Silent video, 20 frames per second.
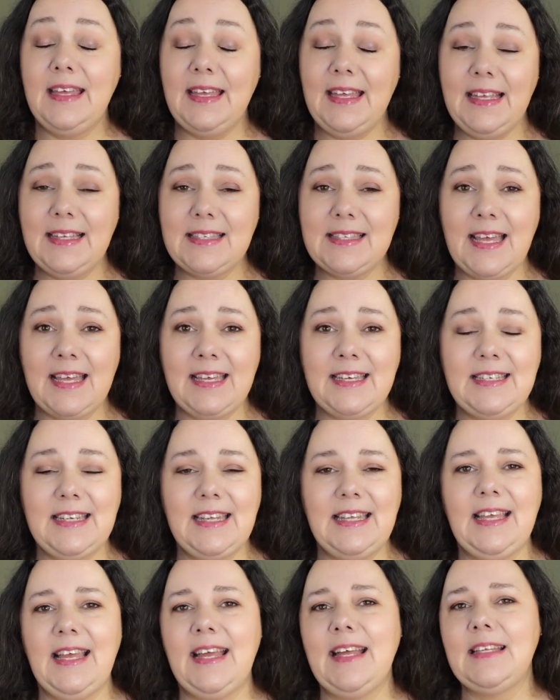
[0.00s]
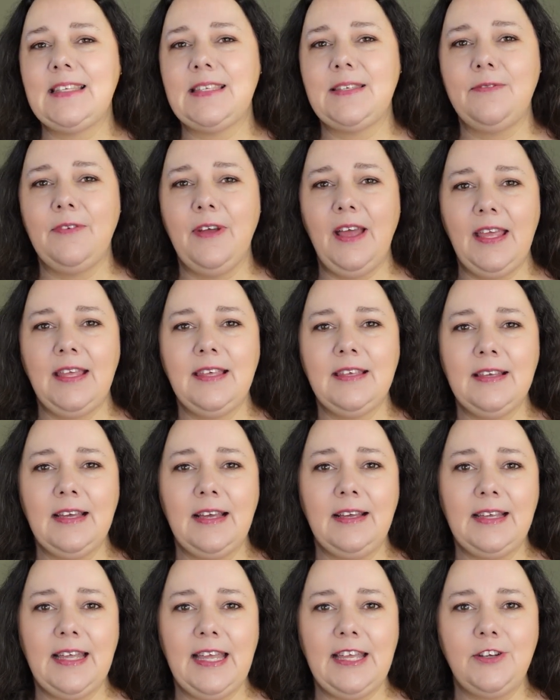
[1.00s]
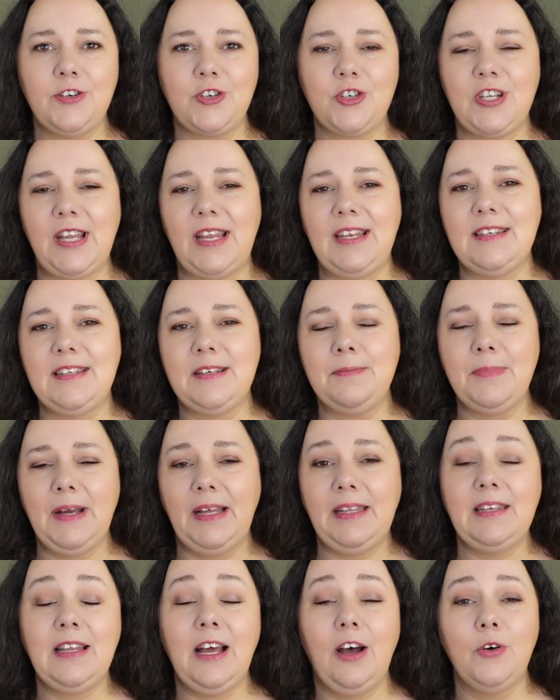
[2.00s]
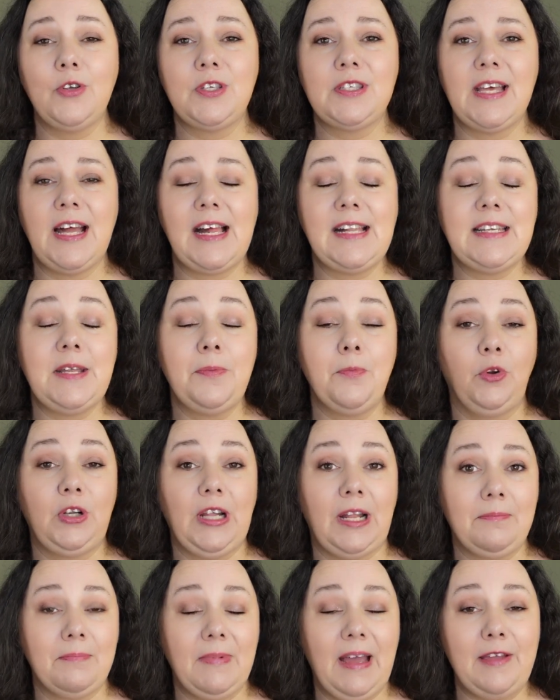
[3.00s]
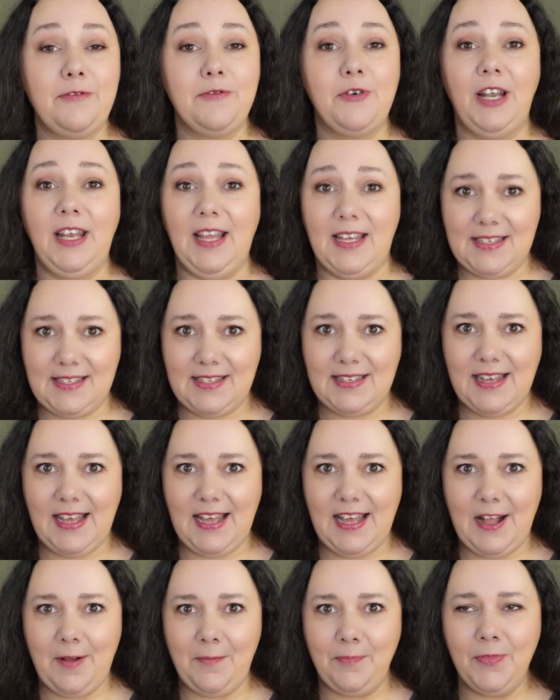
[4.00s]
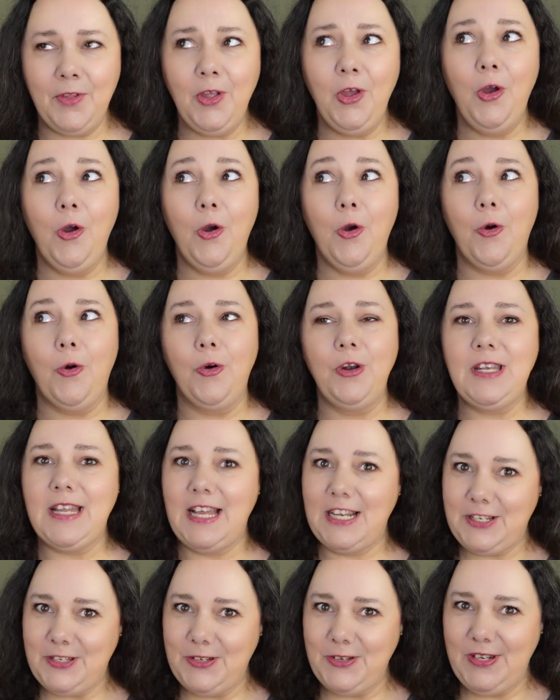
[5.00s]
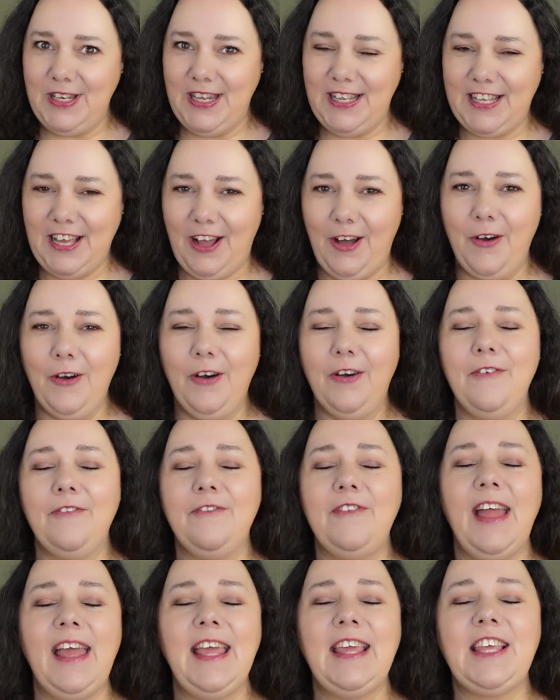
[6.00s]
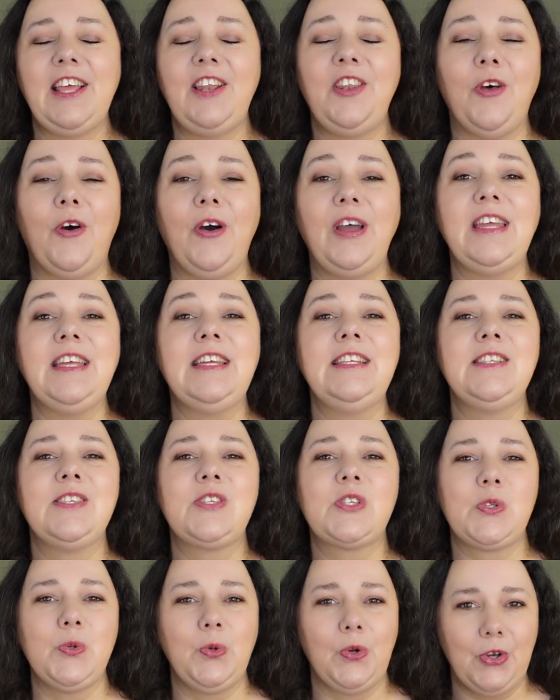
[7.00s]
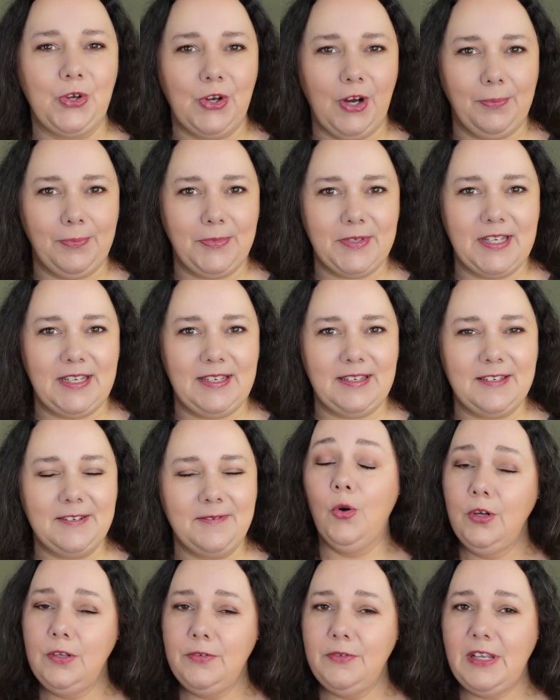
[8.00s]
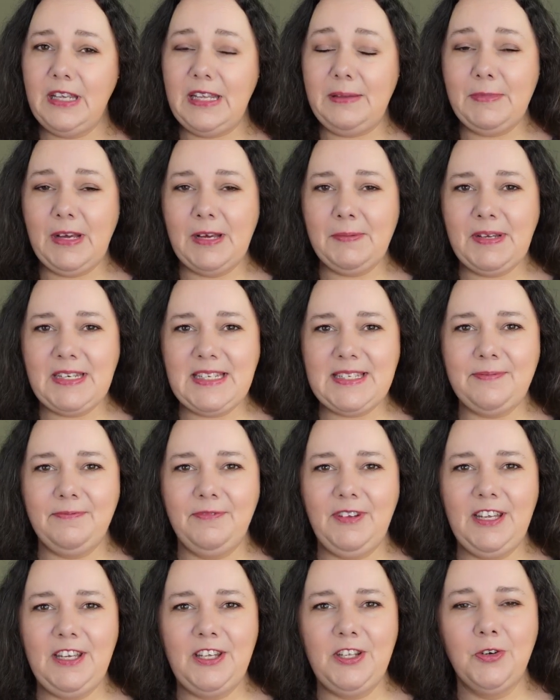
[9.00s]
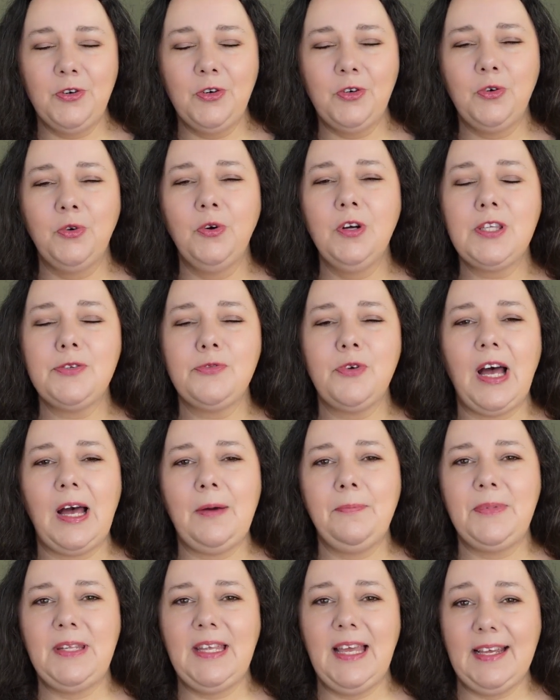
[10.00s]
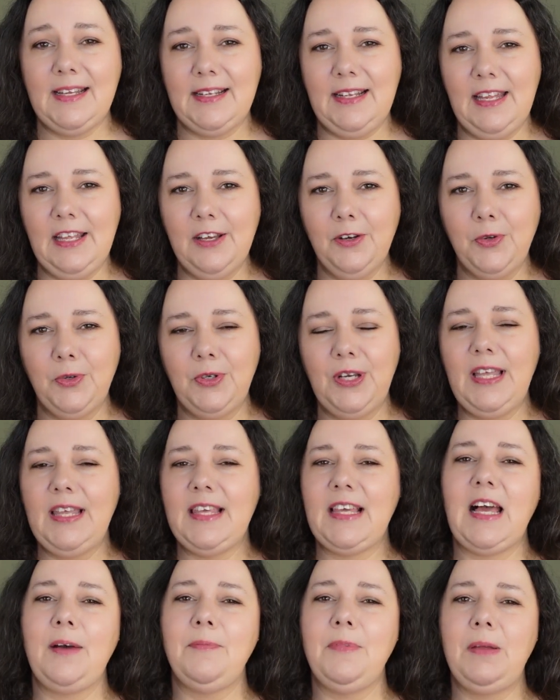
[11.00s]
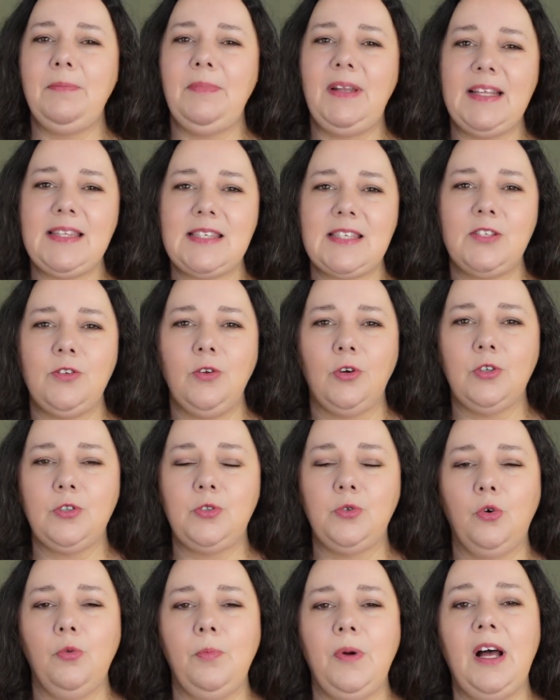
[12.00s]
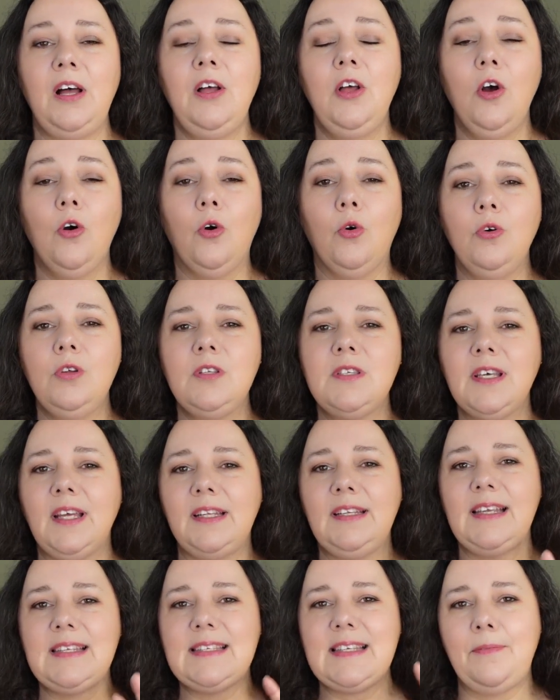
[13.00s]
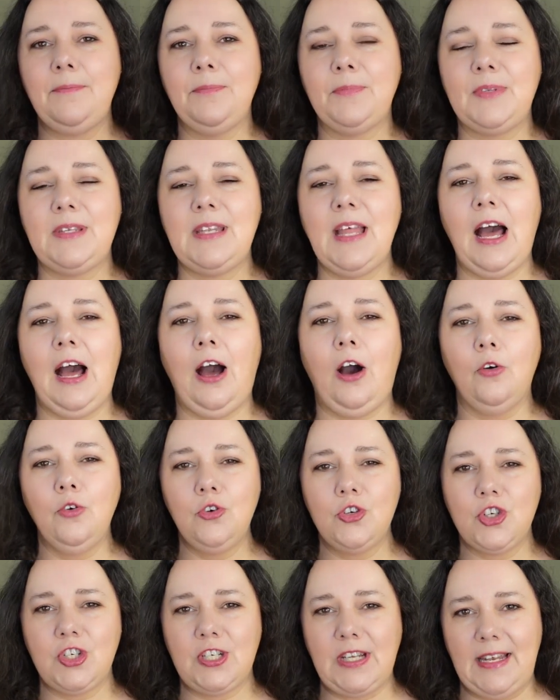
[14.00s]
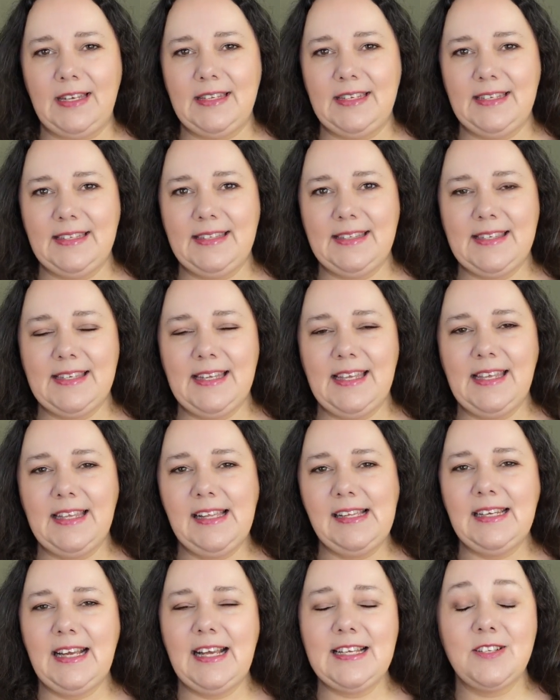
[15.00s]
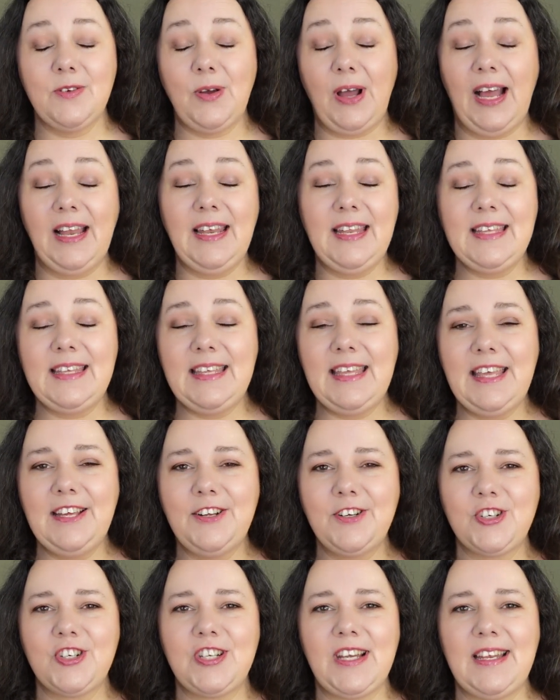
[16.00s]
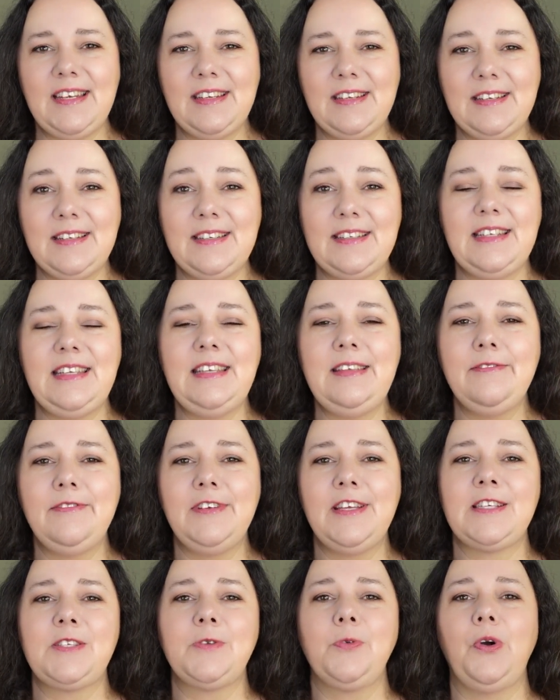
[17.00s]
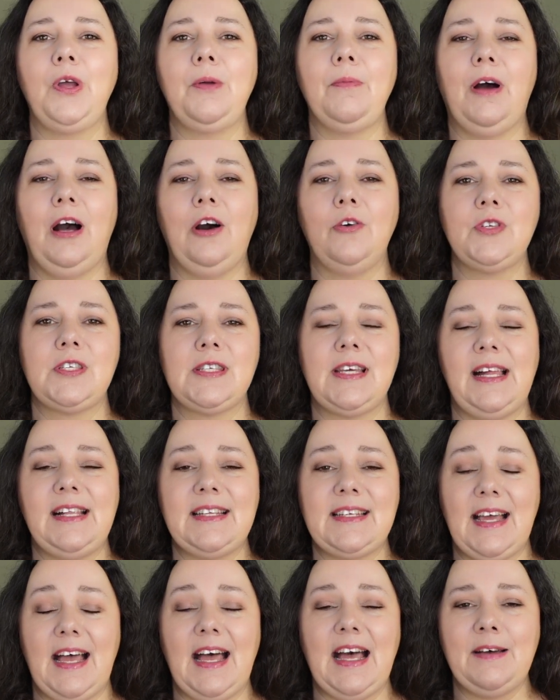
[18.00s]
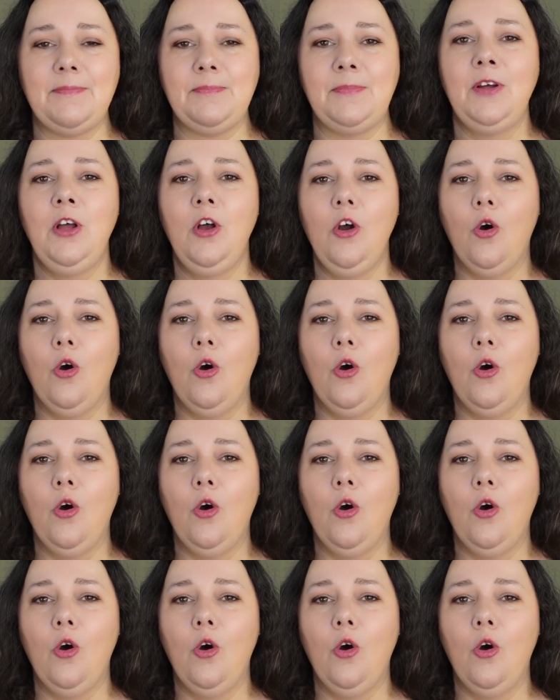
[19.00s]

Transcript: Ich zeige dir jetzt, welche Gegenstände meinen Haushalt im Monat Mai verlassen haben und natürlich auch, welche neu hinzugekommen sind. Und wie immer bei diesem Video kurz vorab die Erklärung, ich habe im letzten Oktober unseren gesamten Hausstand gezählt, also alle Gegenstände, die wir so im Haushalt haben